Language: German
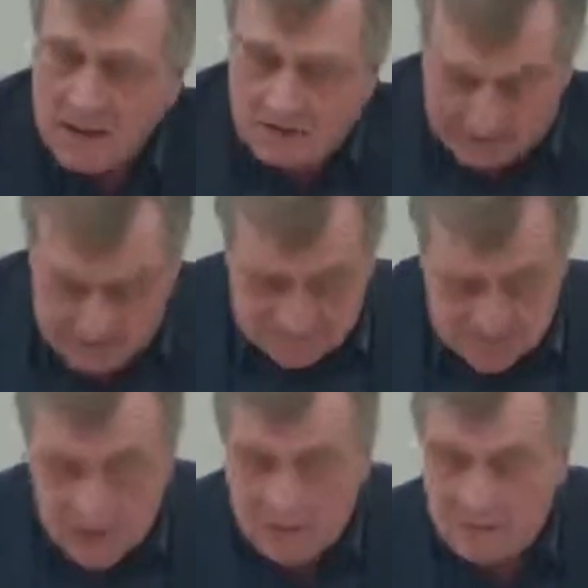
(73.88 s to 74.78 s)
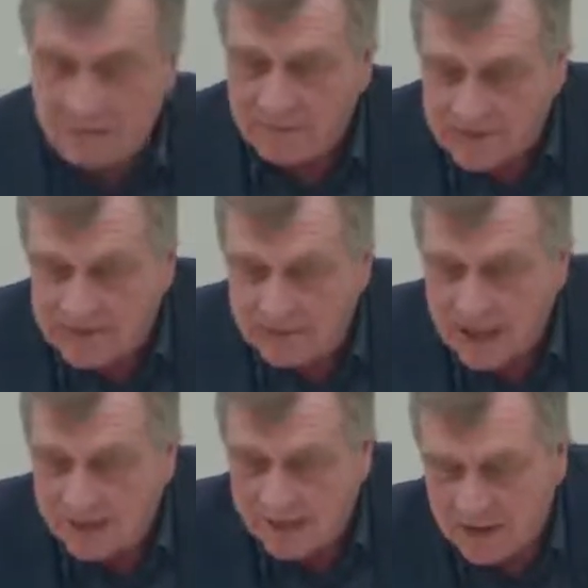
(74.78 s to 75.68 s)
Was, wir, was
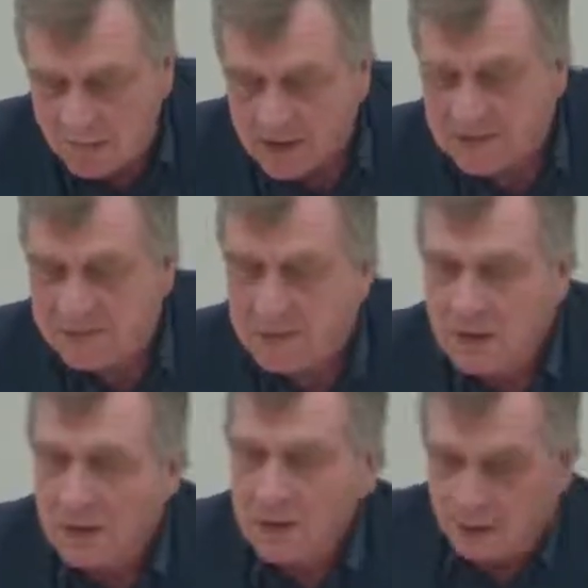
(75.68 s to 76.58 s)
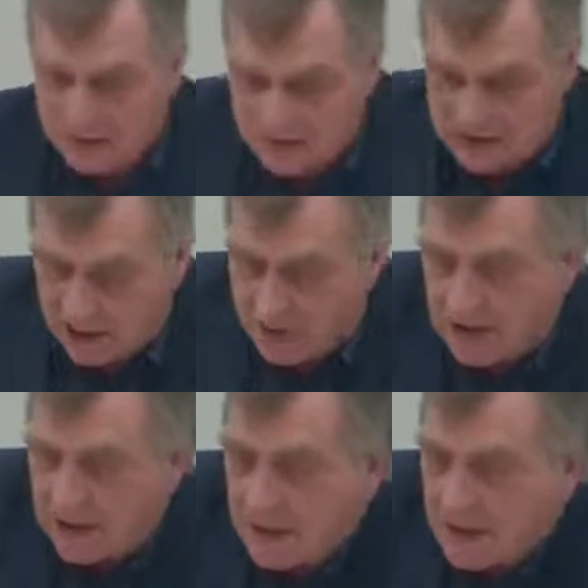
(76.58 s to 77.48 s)
gemacht werden muss, und ich
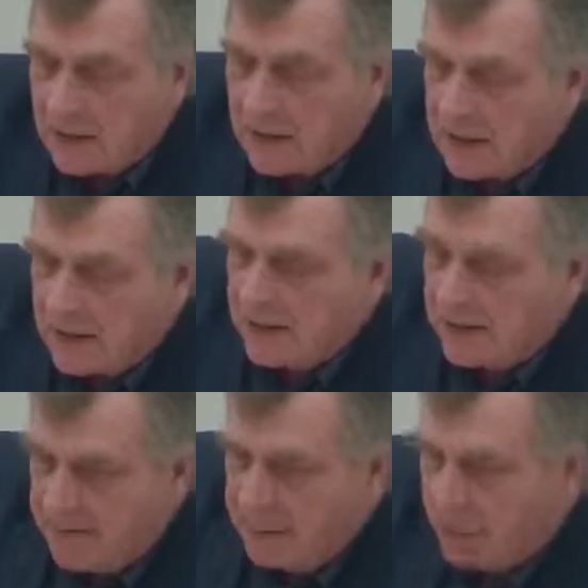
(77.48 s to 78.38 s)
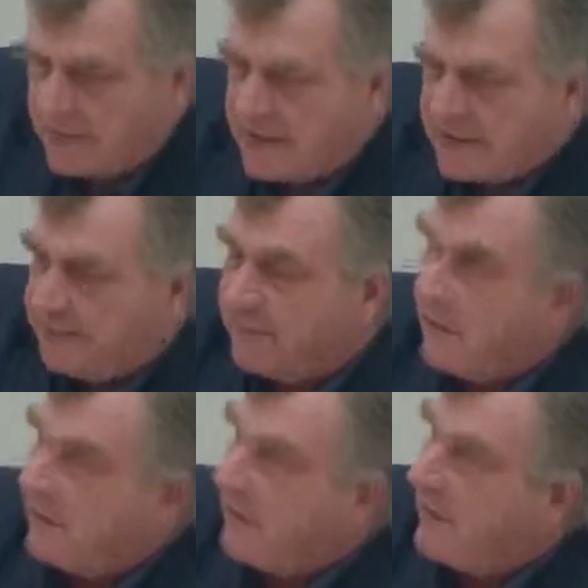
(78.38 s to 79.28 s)
glaube, in dem Punkt, der
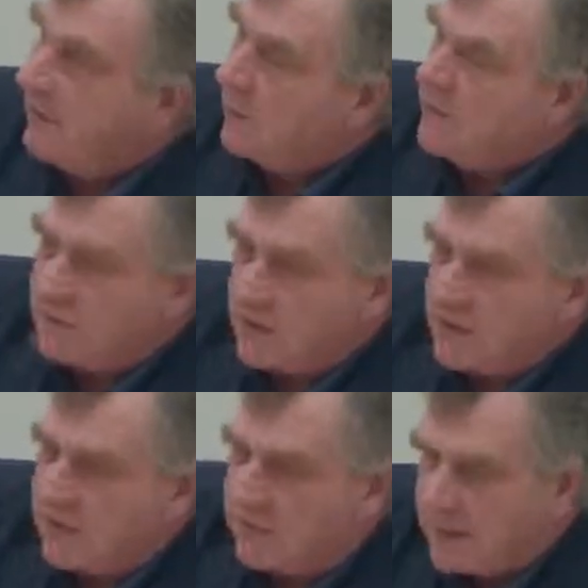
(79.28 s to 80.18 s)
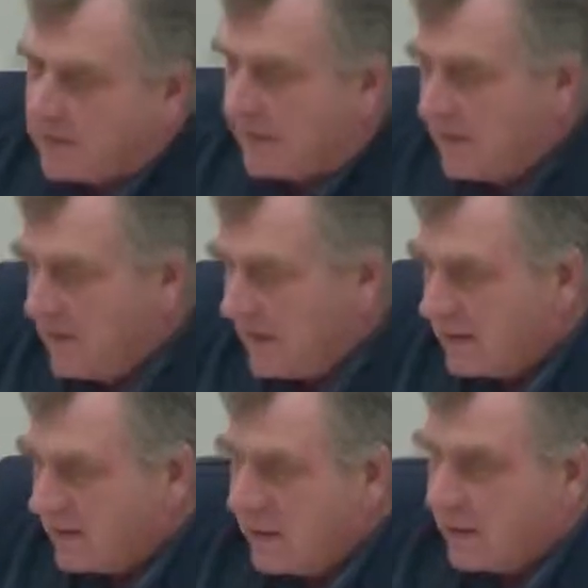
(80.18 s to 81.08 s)
Senfleben, werden wir uns möglicherweise auch
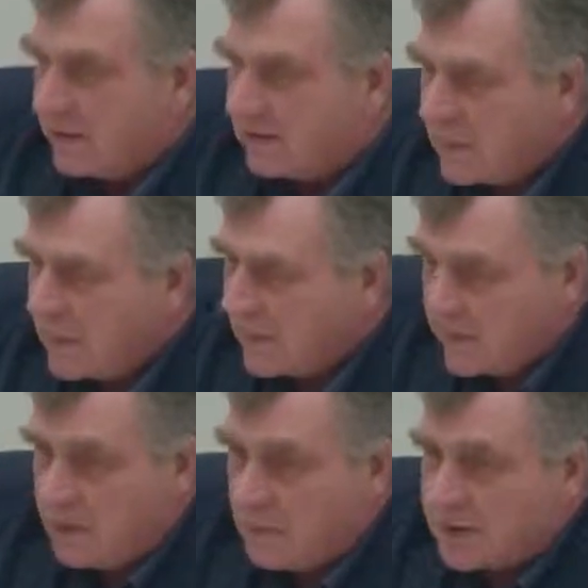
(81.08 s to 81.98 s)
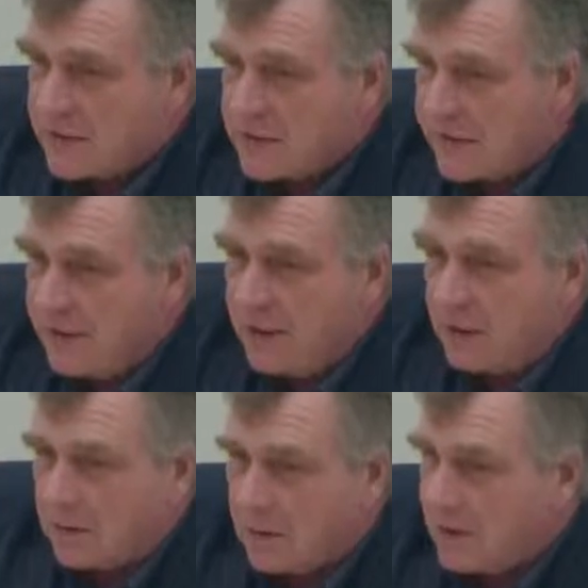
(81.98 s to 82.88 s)
inhaltlich annähern. Ich komme aus der Stadt
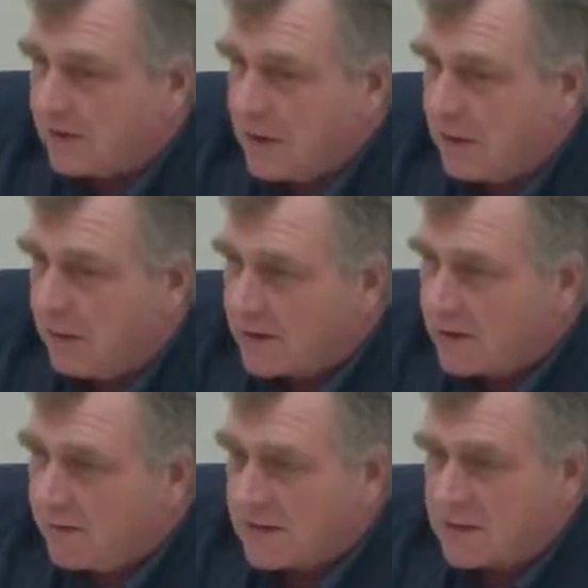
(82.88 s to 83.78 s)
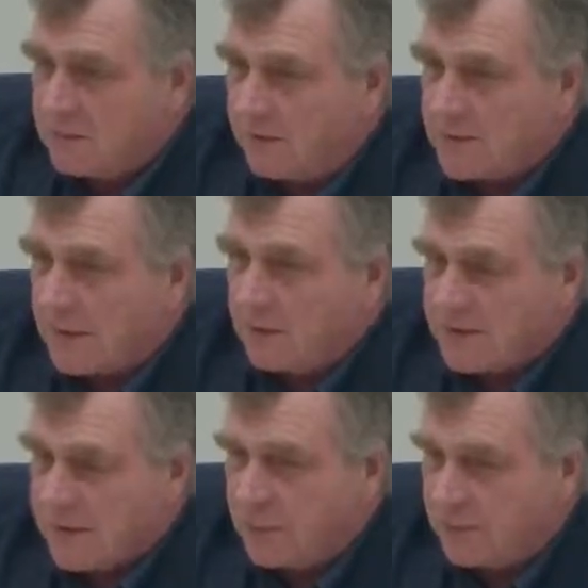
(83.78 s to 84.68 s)
Bernau. Die Stadt Bernau hat ihr Wachstum auf 2%
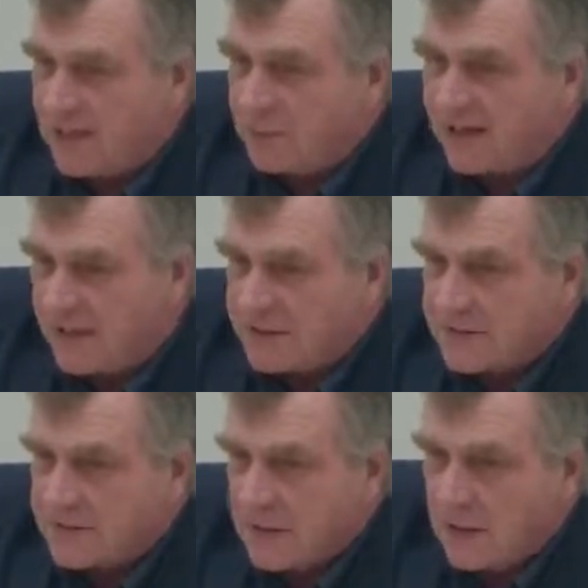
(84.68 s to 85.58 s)
Prozent pro Jahr begrenzt.